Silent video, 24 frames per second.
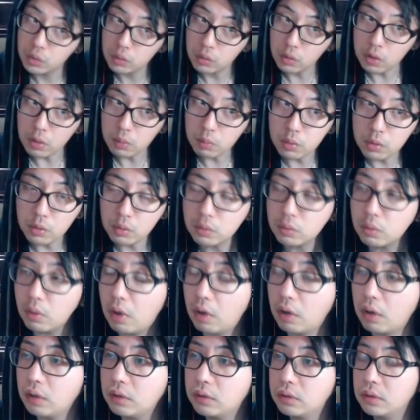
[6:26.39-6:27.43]
その辺もよく
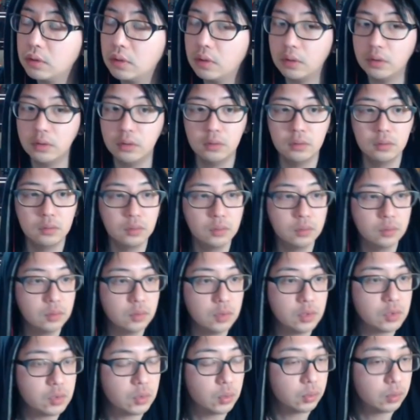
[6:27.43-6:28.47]
分かってない
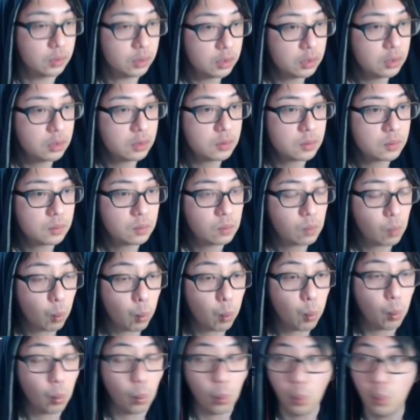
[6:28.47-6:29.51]
んですよね。
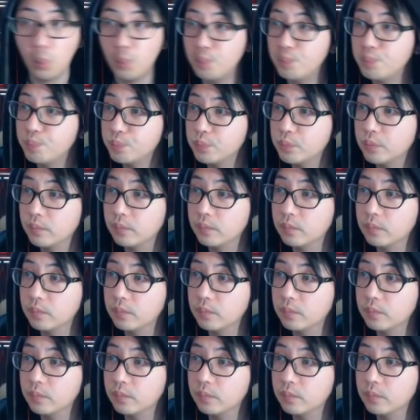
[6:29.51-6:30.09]
うん。